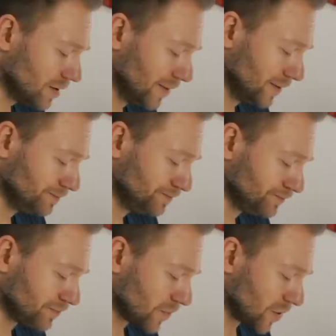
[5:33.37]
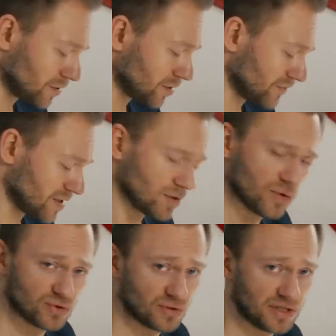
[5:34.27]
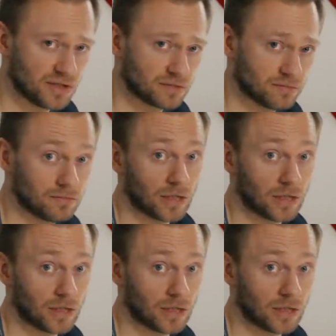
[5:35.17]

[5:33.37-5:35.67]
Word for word: Um, ähm, ja, dann waren sie auch sortiert.